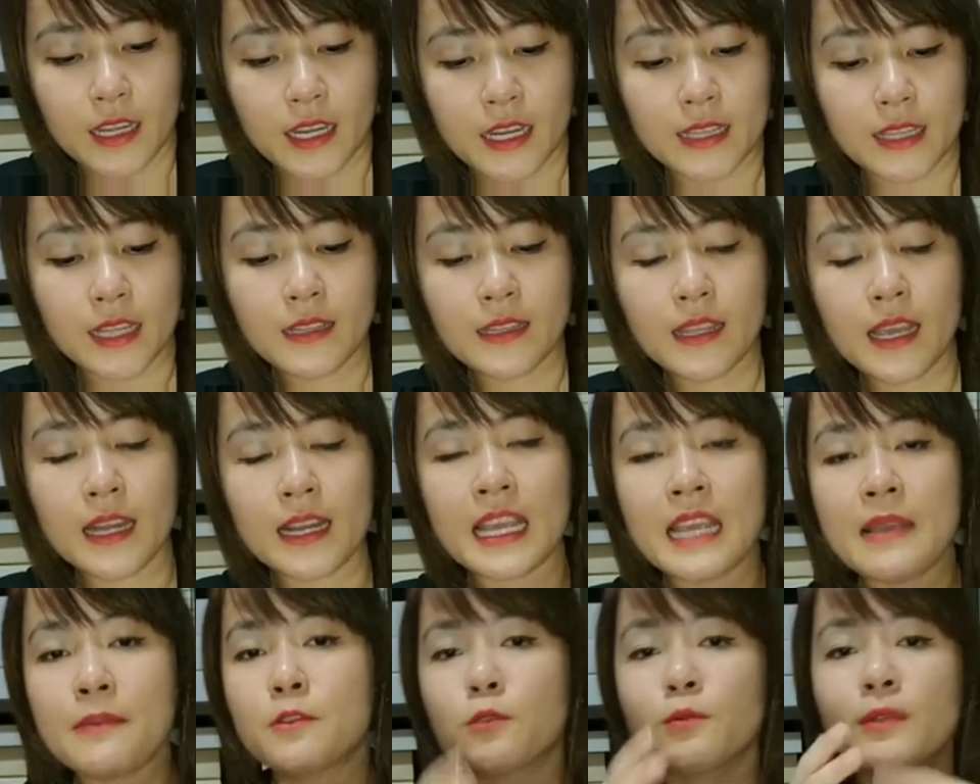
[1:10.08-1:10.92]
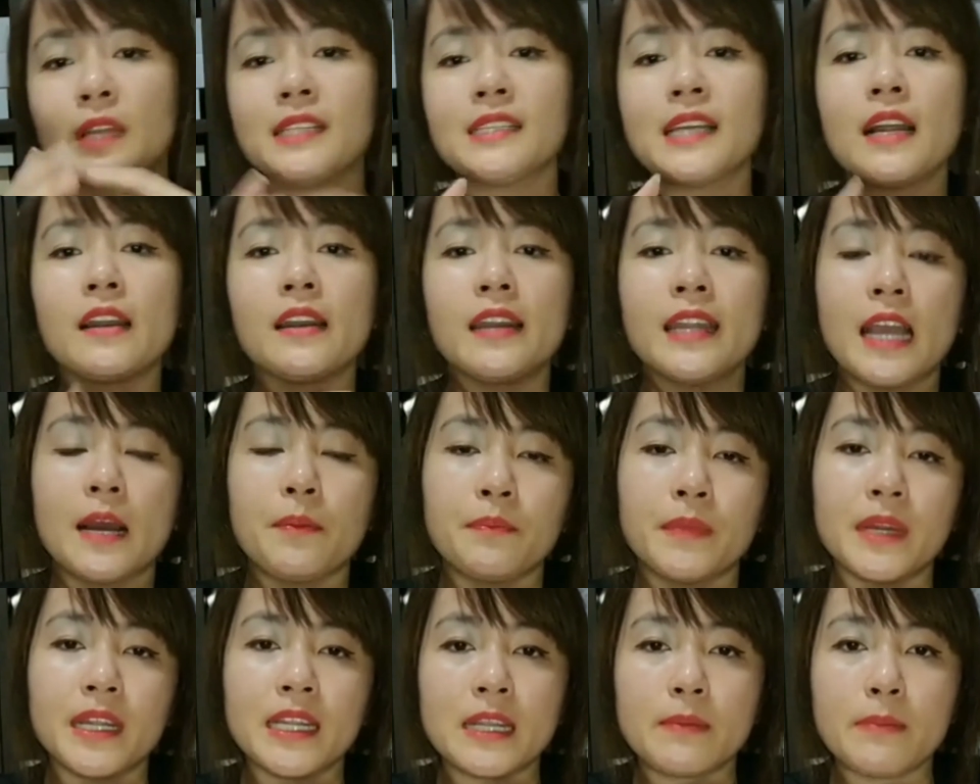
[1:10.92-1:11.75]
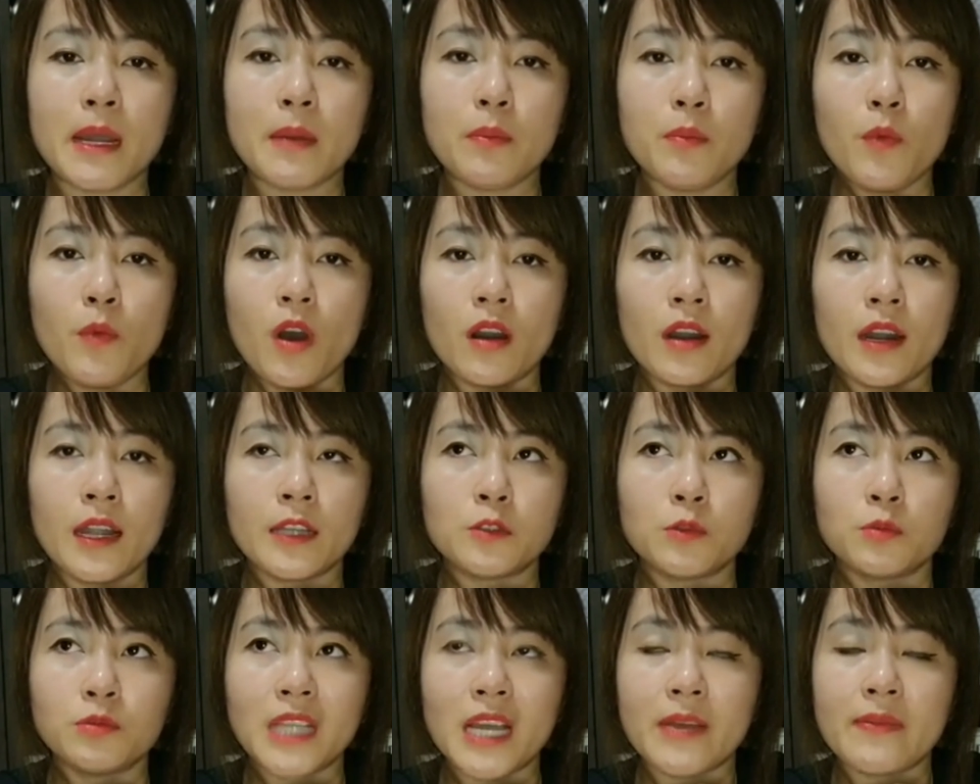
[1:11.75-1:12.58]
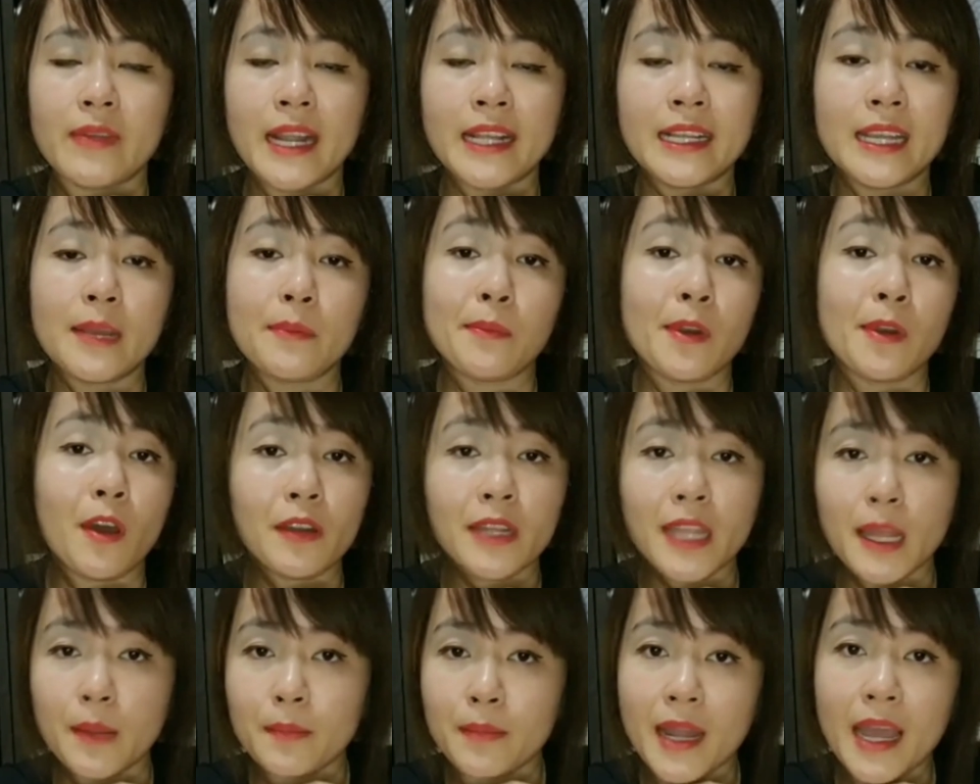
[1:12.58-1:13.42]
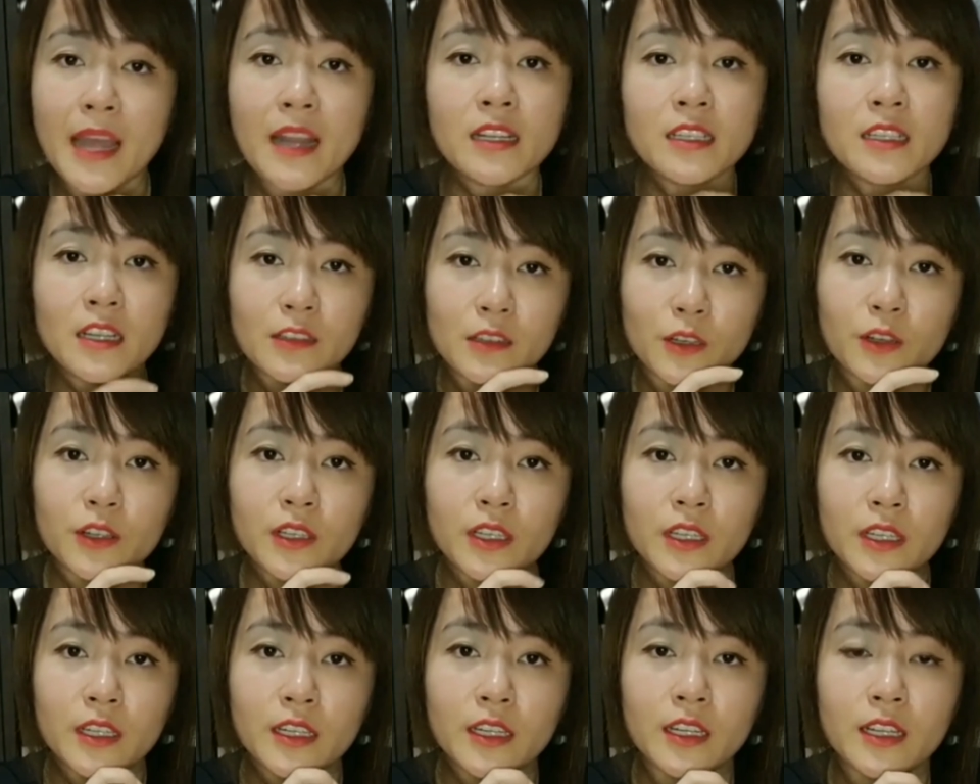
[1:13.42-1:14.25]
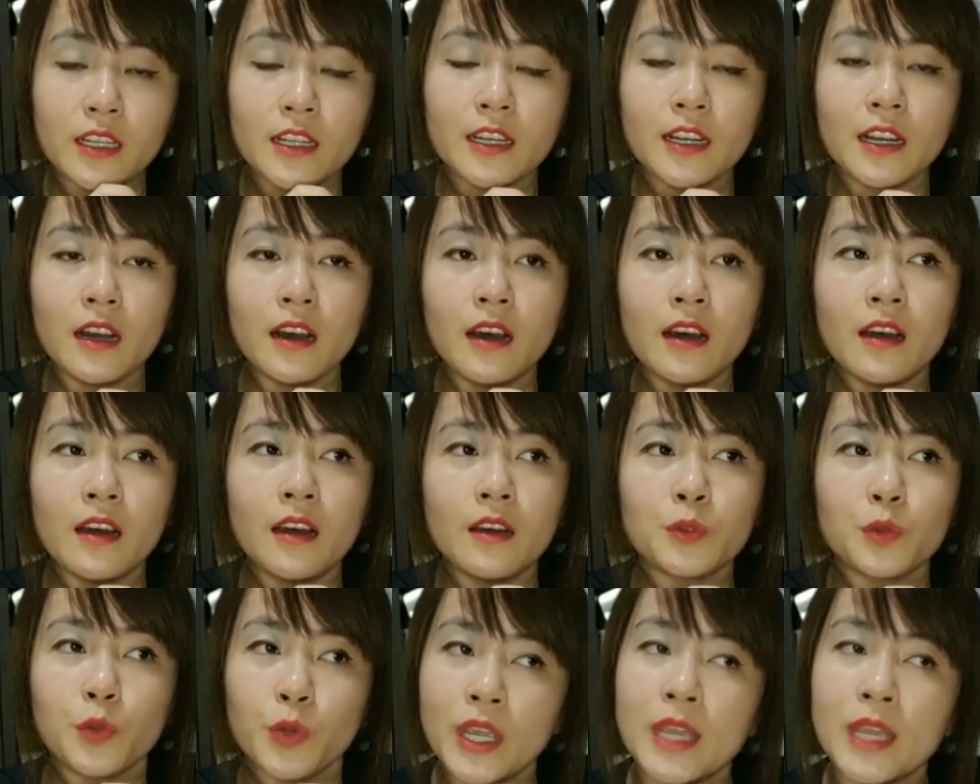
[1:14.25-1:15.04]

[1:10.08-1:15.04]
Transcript: Thì tất nhiên khi chúng ta trang điểm ấy Thì bắt buộc là chúng ta phải đánh kem lót kem nền trước rồi à,